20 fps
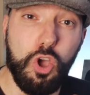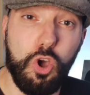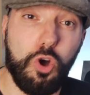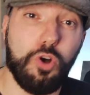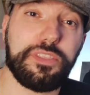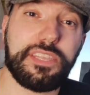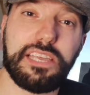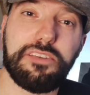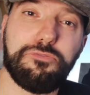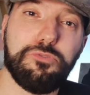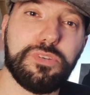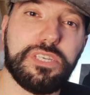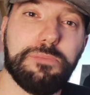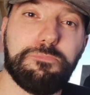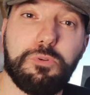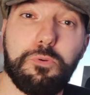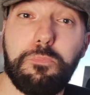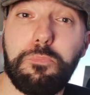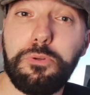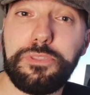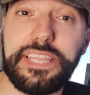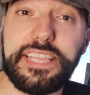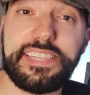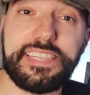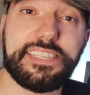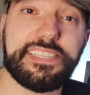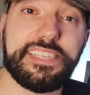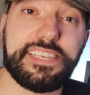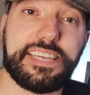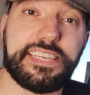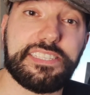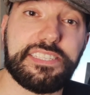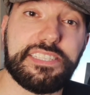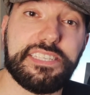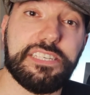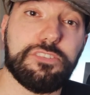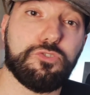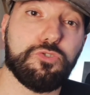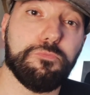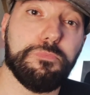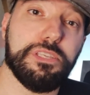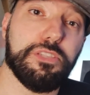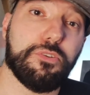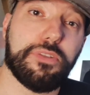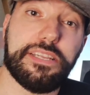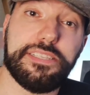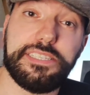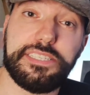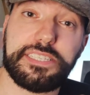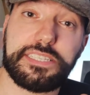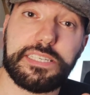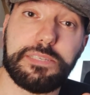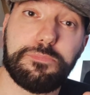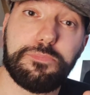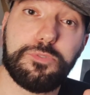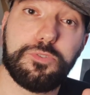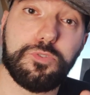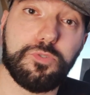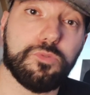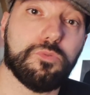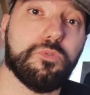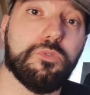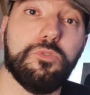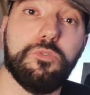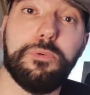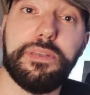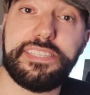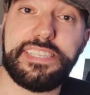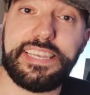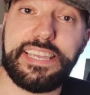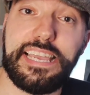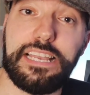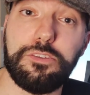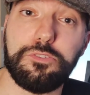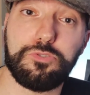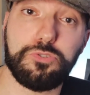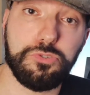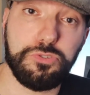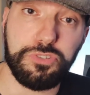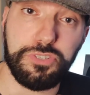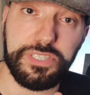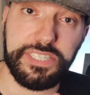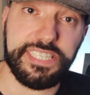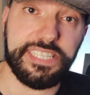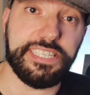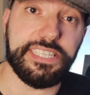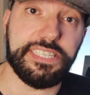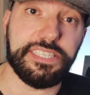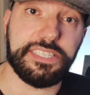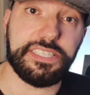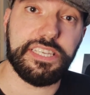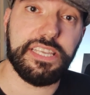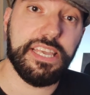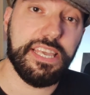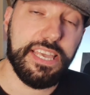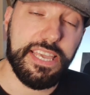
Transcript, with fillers: Autre info qui peut peut-être t'intéresser, je mets dans la description le matériel que j'utilise.